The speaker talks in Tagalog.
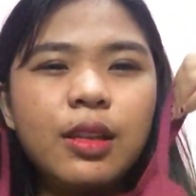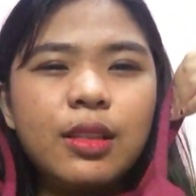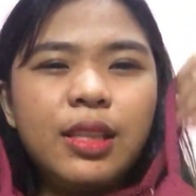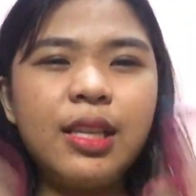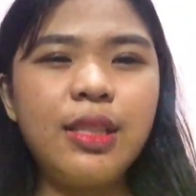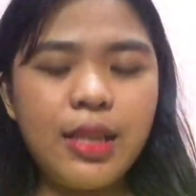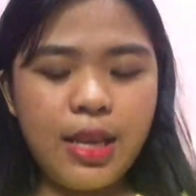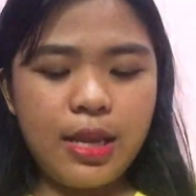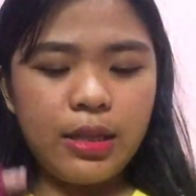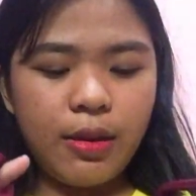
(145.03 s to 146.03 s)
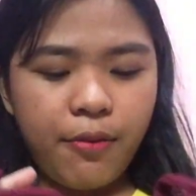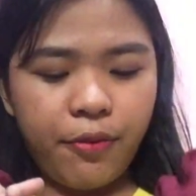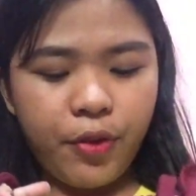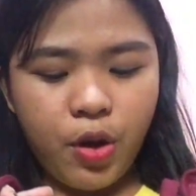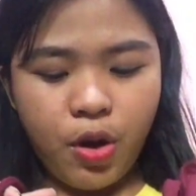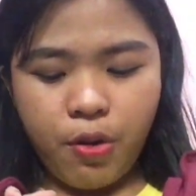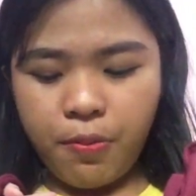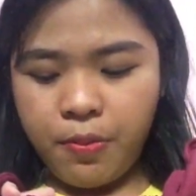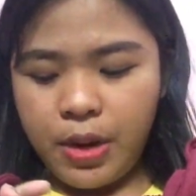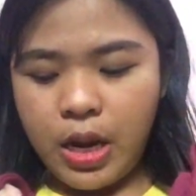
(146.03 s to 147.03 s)
This is
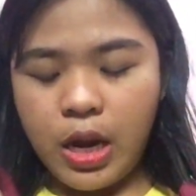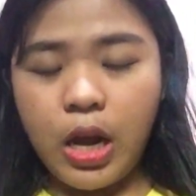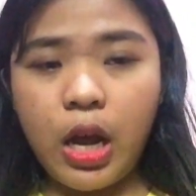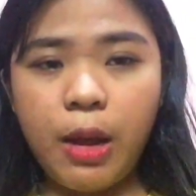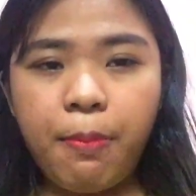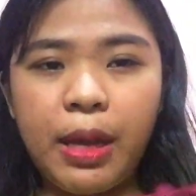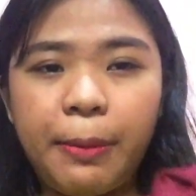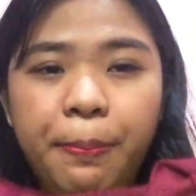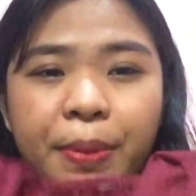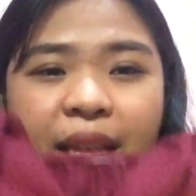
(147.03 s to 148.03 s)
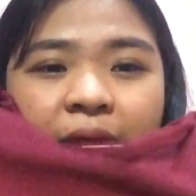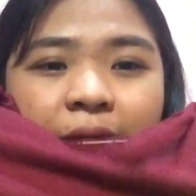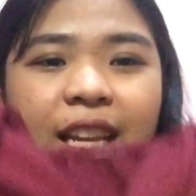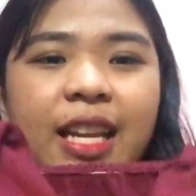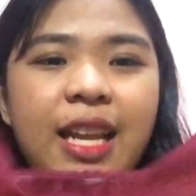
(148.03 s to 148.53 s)
from uh, Bagpi.